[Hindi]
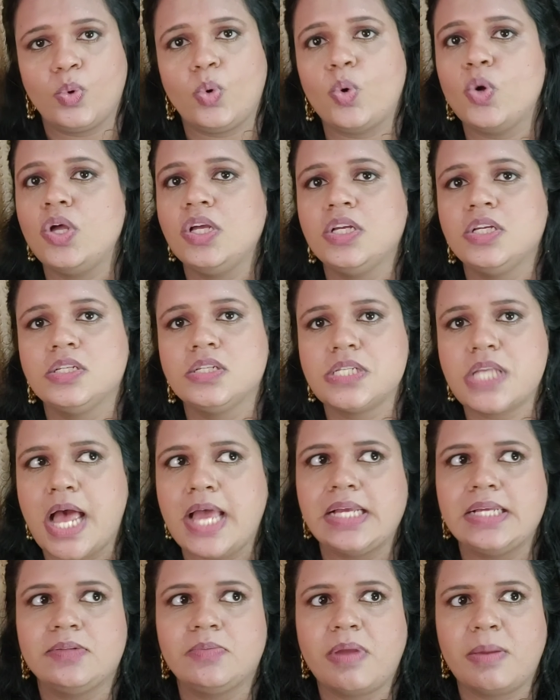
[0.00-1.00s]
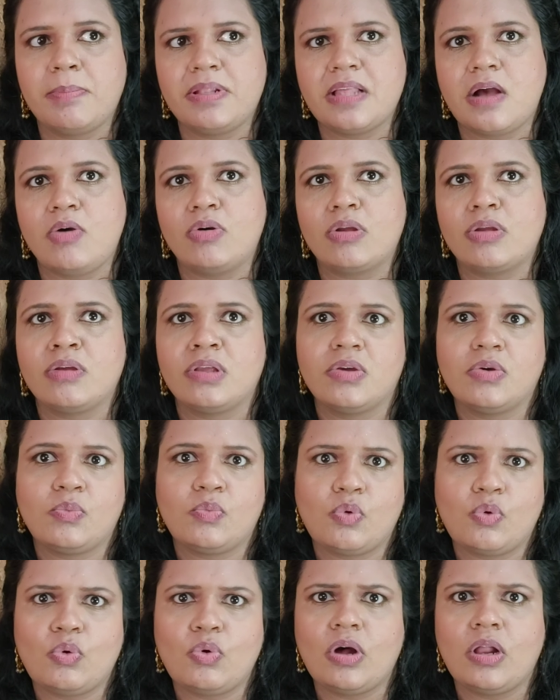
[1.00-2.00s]
तो शायद मैं बताऊंगी
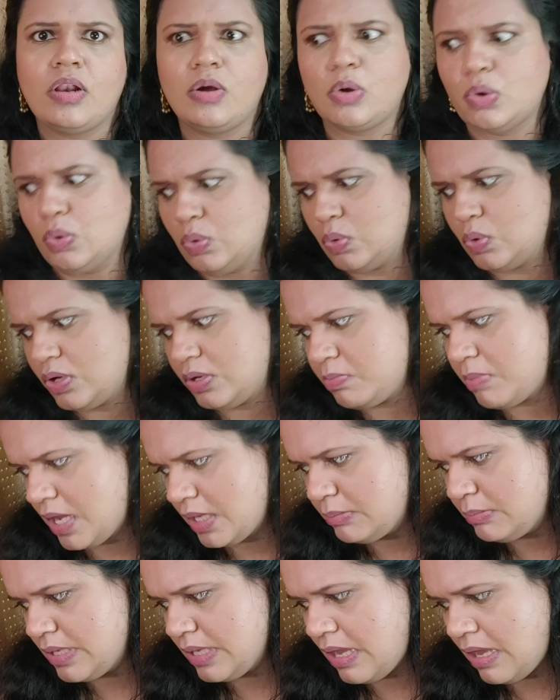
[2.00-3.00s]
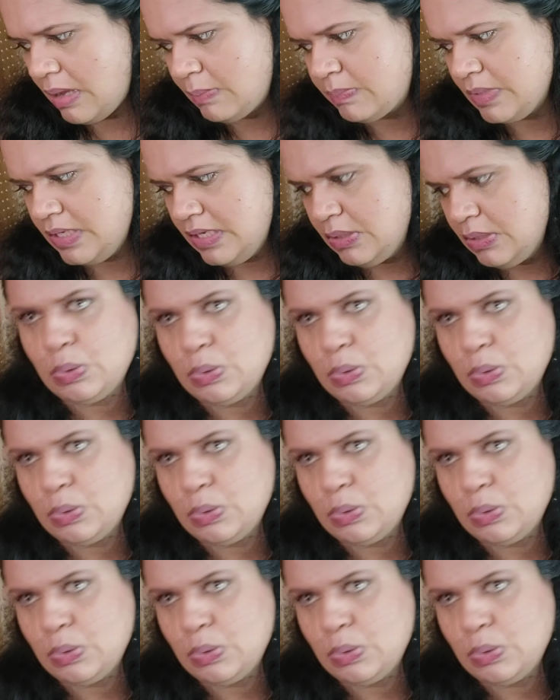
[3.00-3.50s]
वो अलग हो और बाद में आप